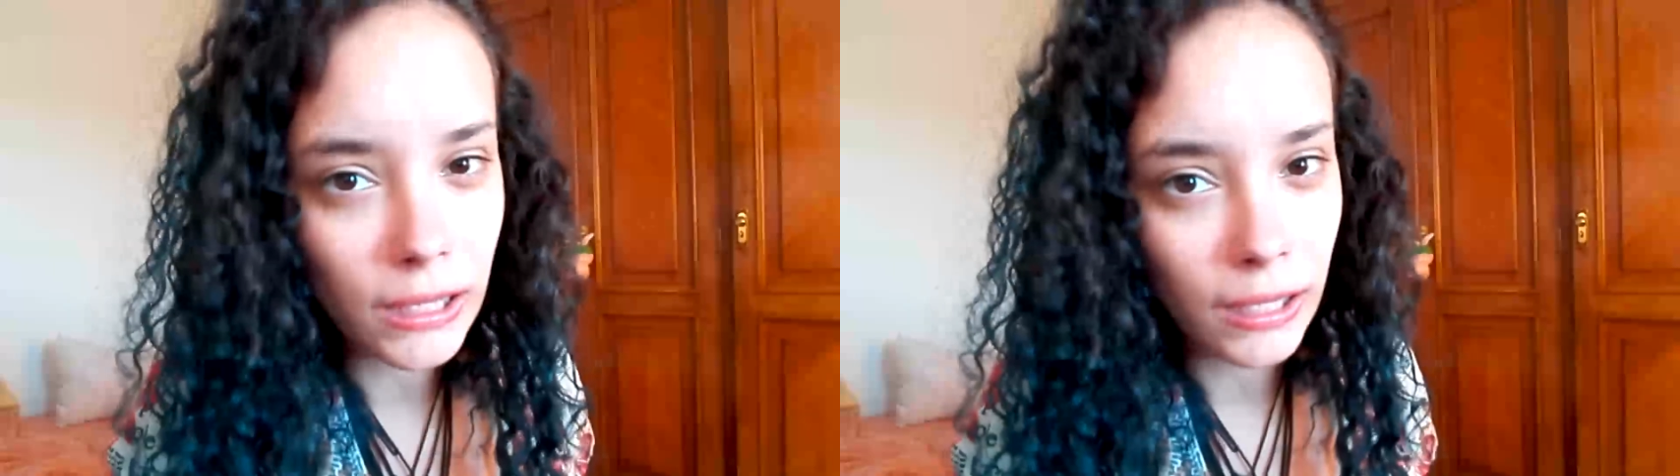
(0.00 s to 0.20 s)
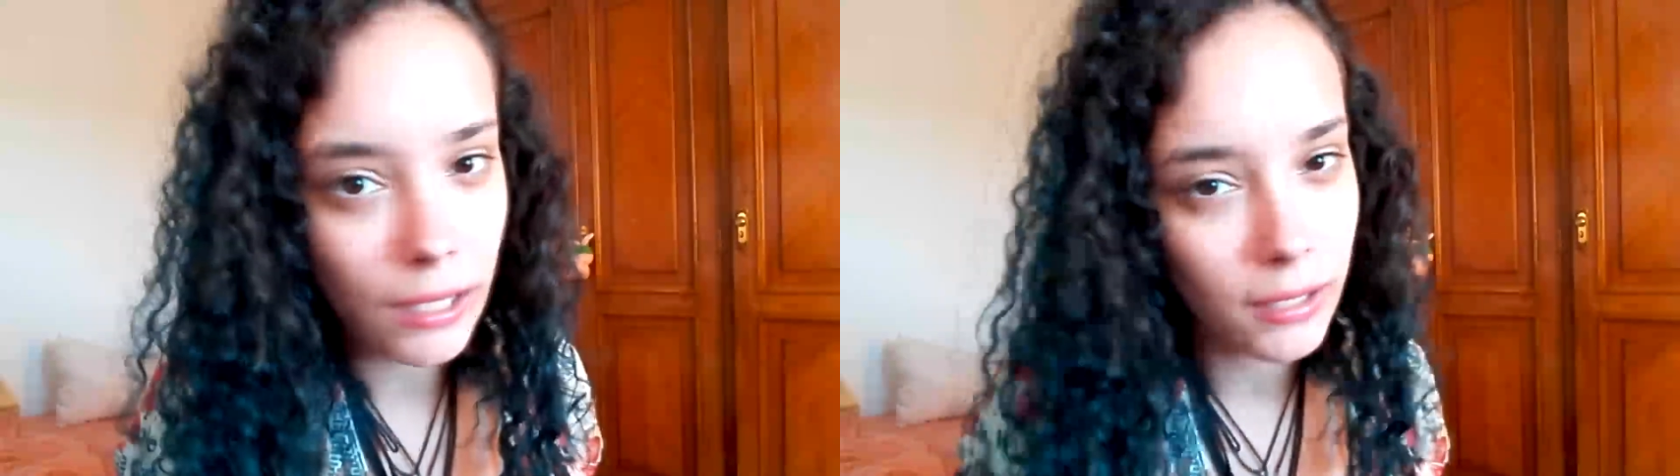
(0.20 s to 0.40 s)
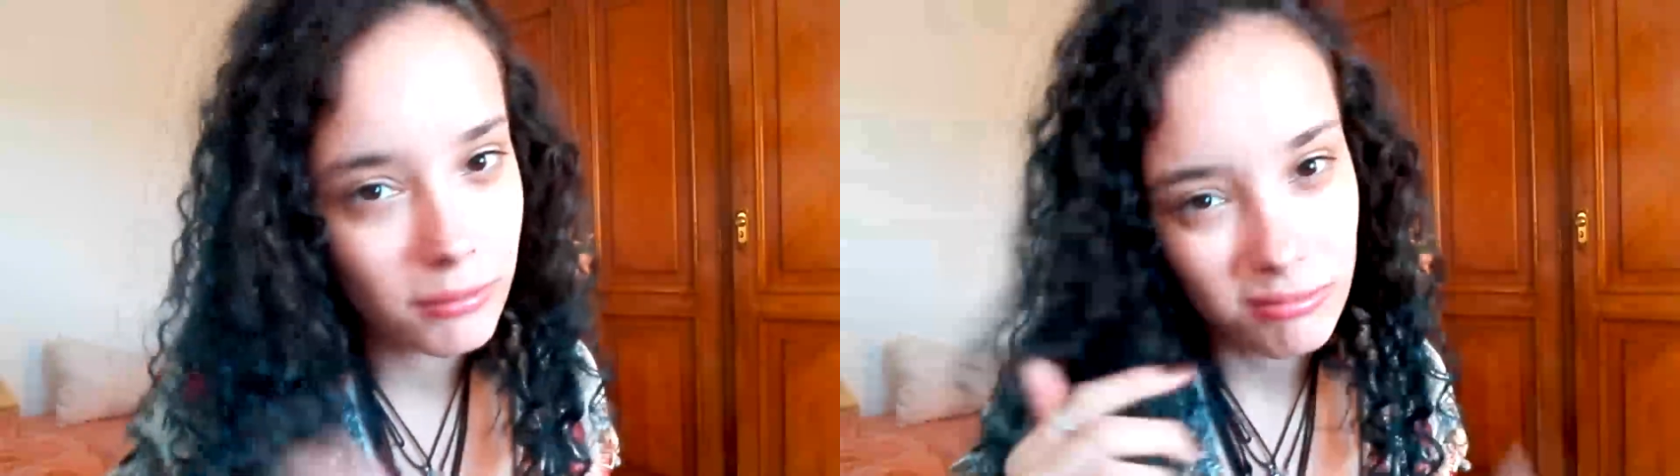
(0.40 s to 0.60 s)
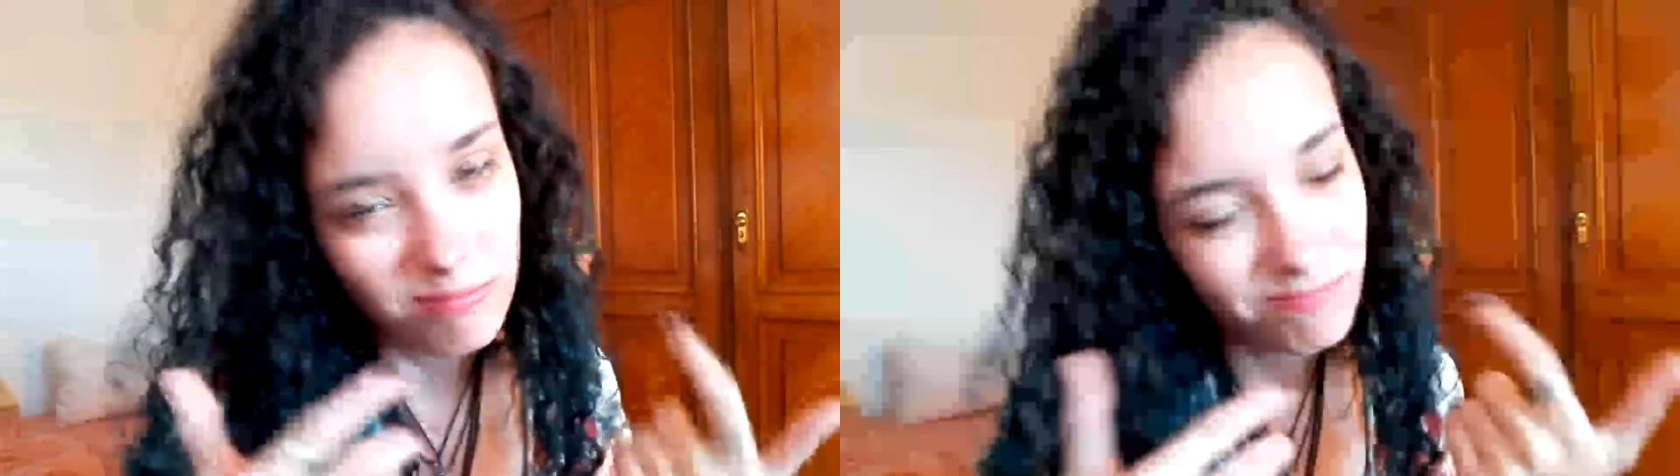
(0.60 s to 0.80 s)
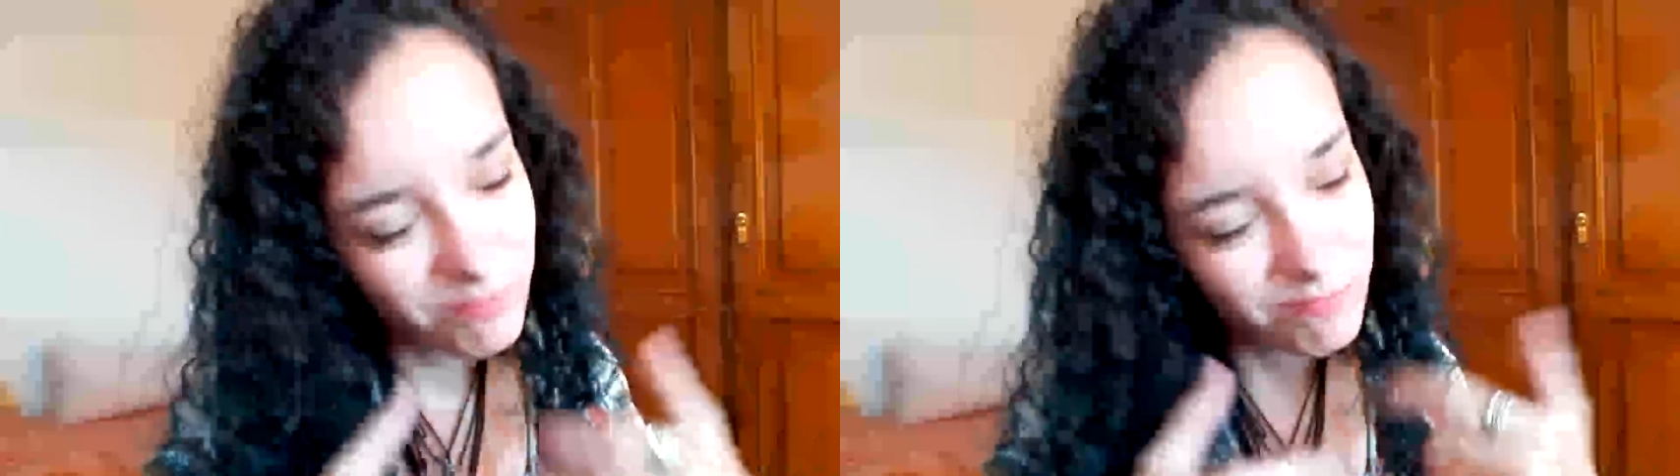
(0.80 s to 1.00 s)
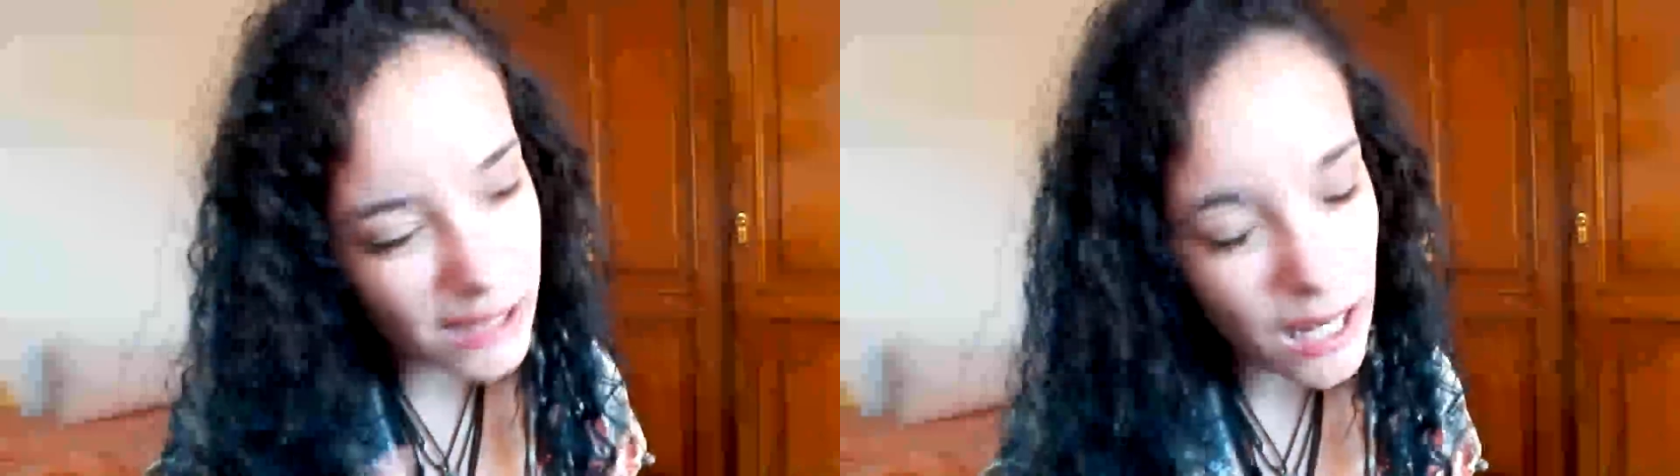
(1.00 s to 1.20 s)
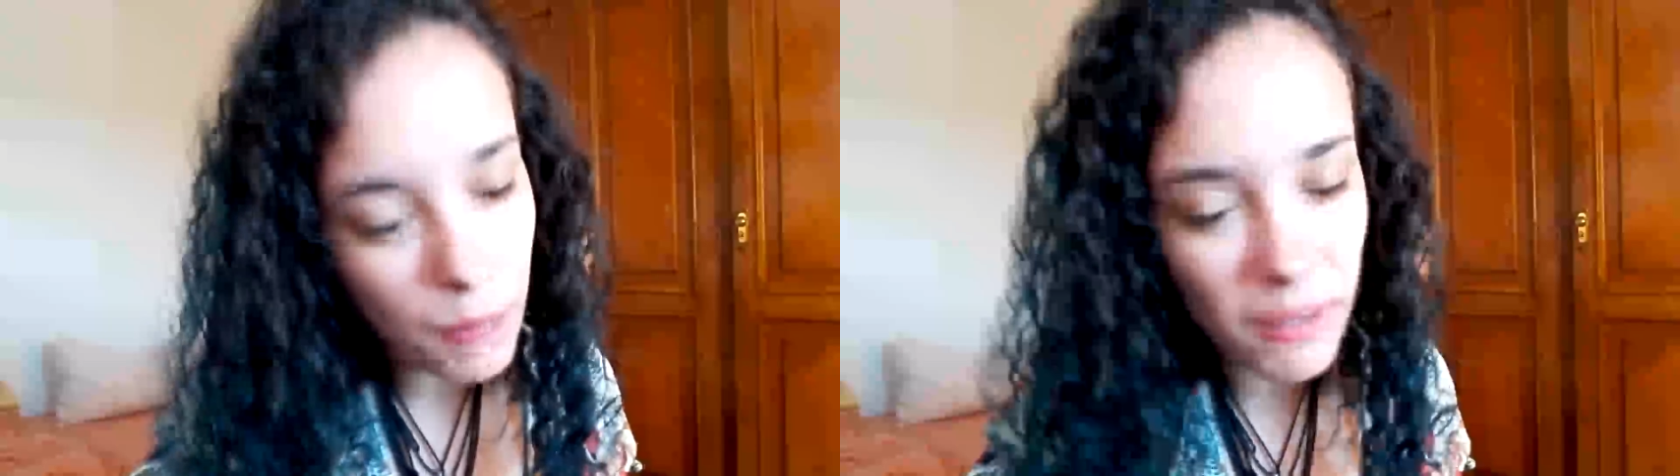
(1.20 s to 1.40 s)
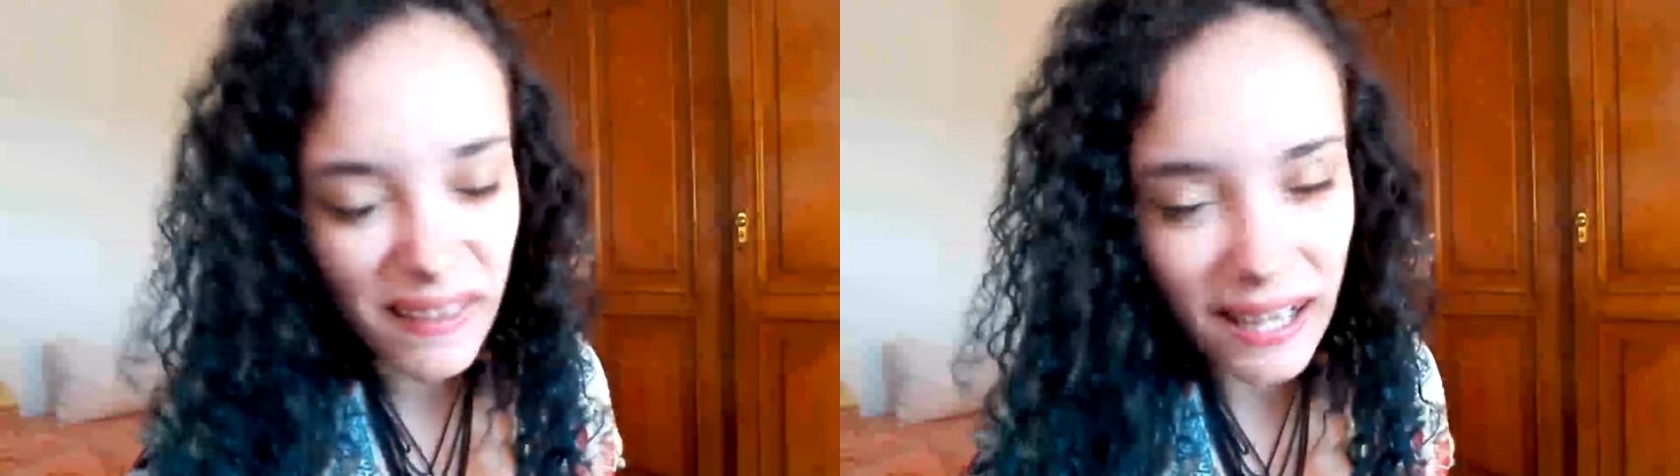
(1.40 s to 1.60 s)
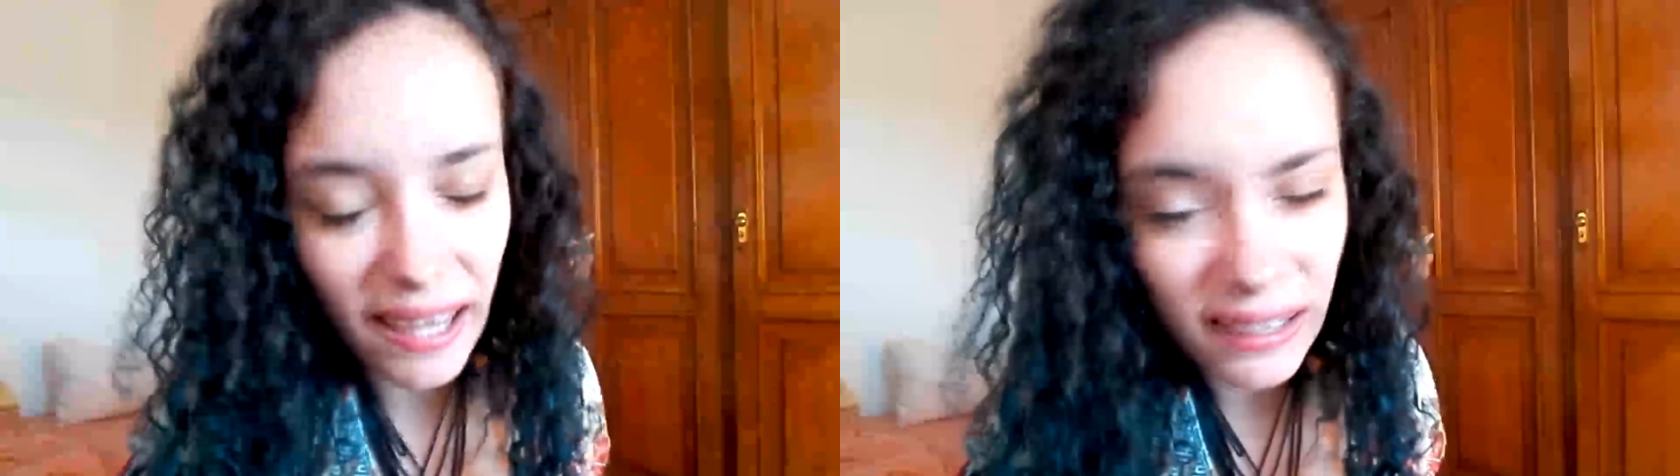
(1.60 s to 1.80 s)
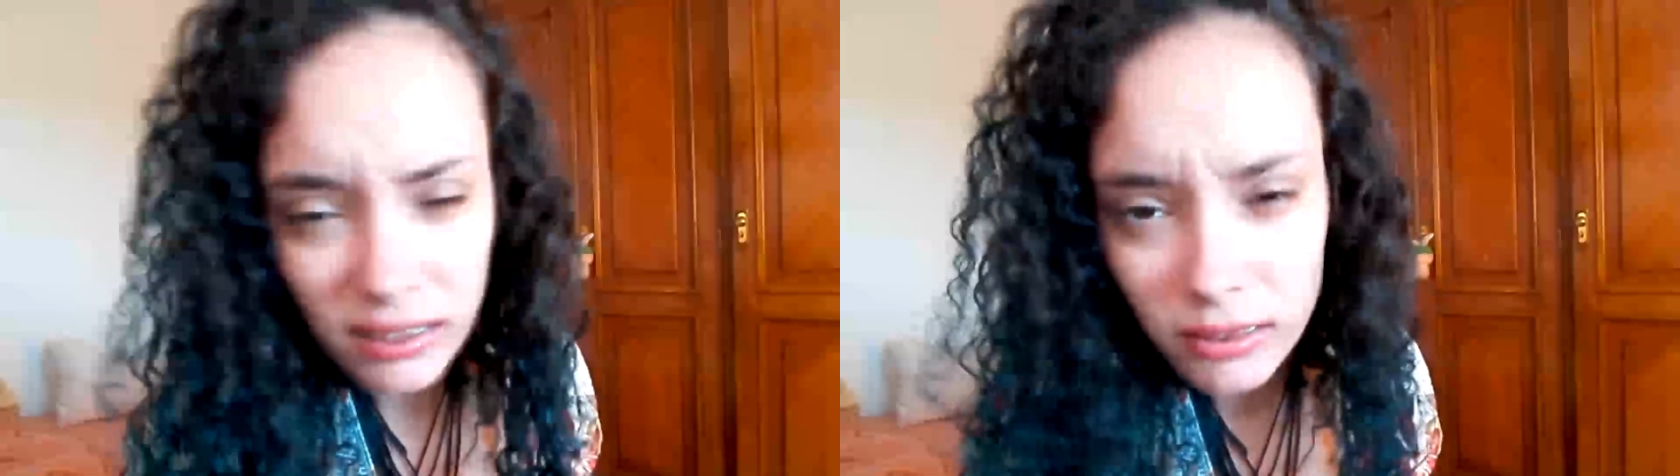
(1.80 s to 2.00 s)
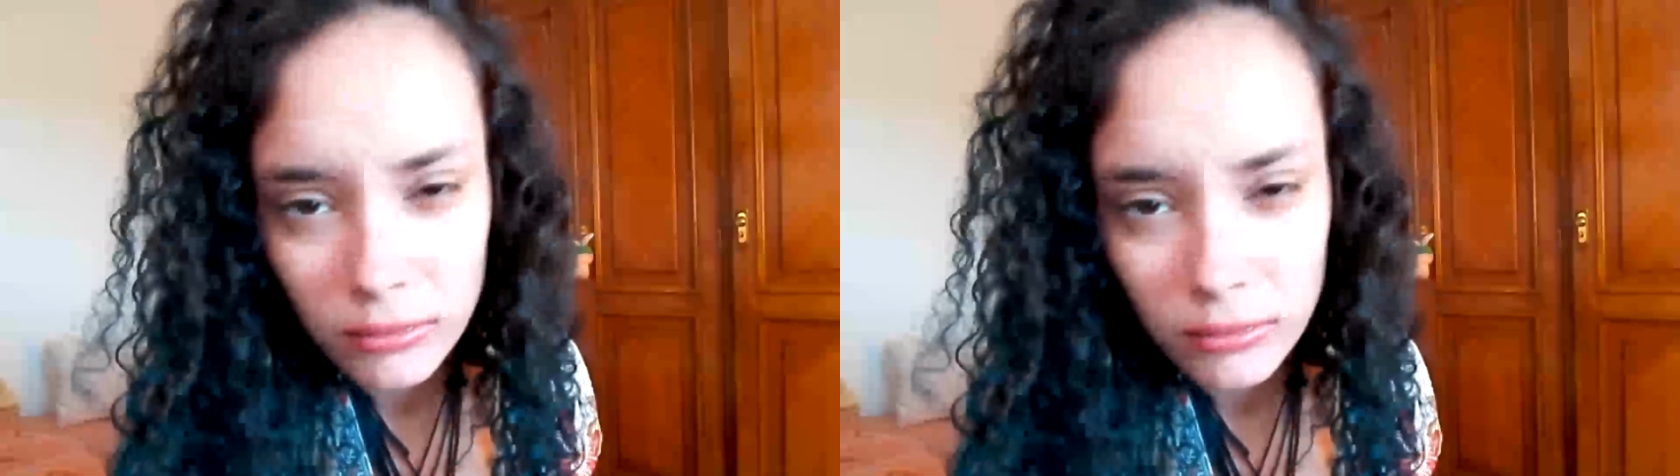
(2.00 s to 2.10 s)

que llenarme de likes,